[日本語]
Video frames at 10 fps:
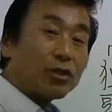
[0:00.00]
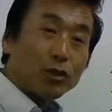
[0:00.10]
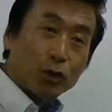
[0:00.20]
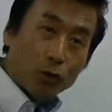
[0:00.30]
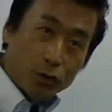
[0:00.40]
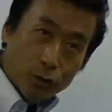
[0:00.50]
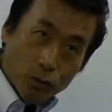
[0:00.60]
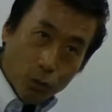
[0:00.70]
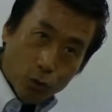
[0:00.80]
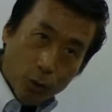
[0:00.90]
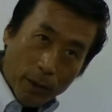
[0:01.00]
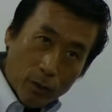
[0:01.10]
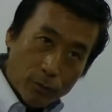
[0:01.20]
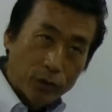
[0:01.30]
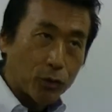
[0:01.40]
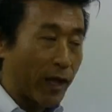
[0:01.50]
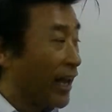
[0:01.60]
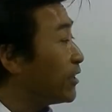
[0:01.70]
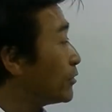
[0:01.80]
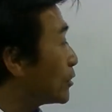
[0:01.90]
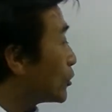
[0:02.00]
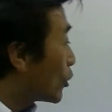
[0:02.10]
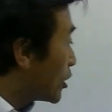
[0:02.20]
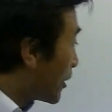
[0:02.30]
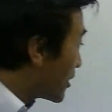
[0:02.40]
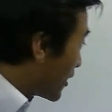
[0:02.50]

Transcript: るという言葉を仏教で演ずると言いまし